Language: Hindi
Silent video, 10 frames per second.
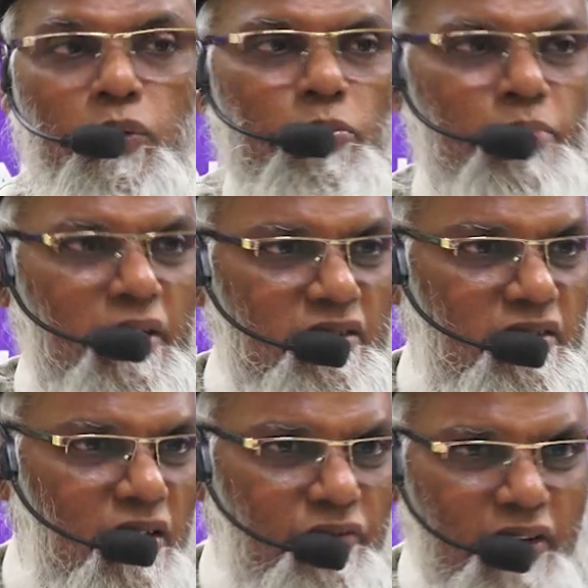उन पर
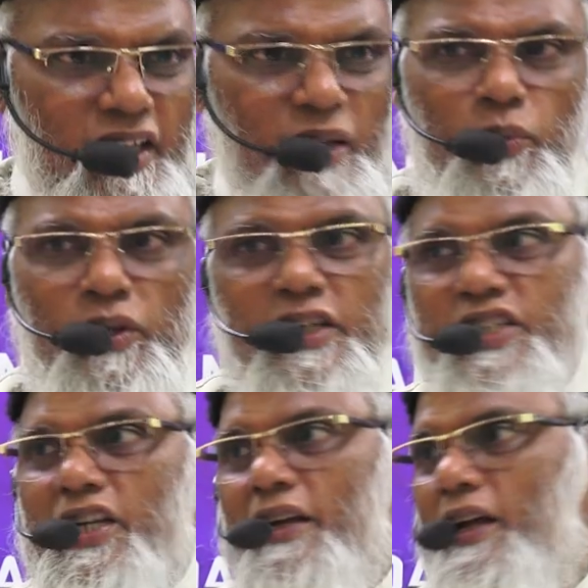सफ़र के कोई
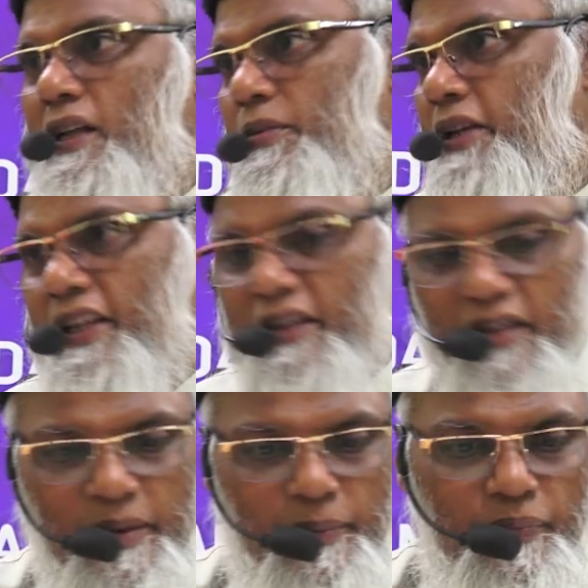निशानात भी नहीं
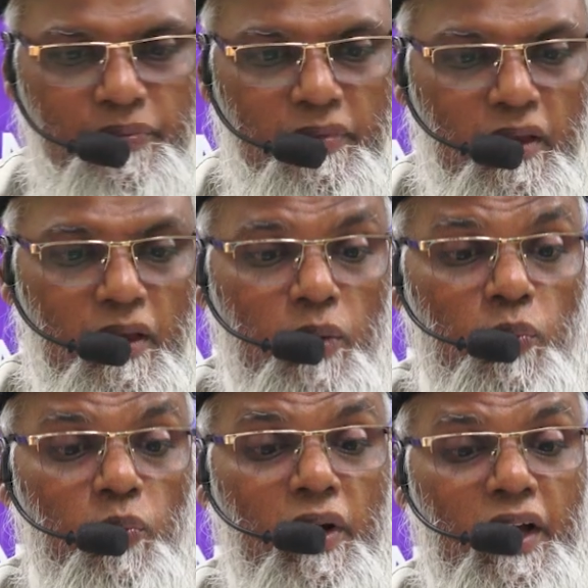थे
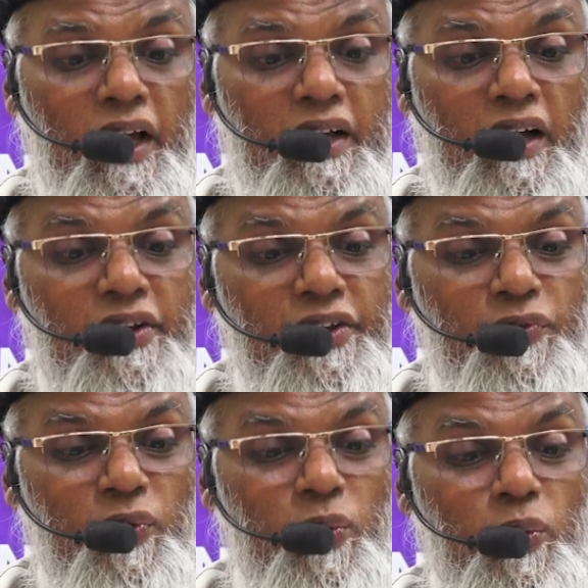वला
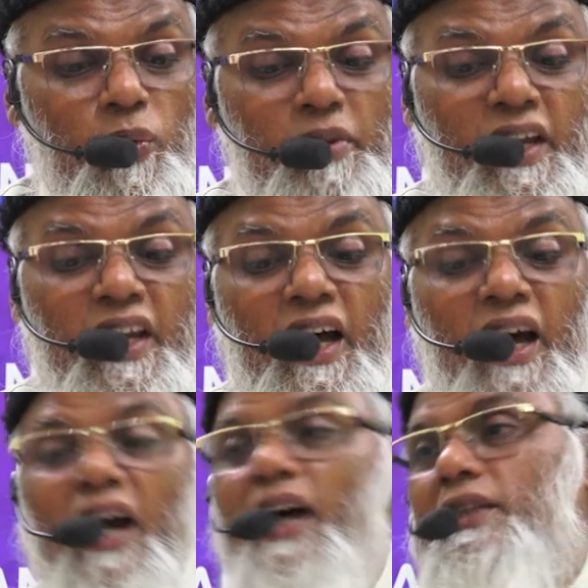यारिफ हूँ
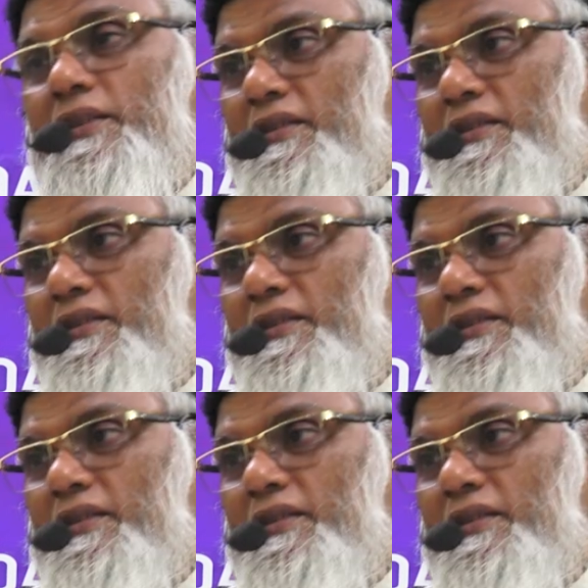अहद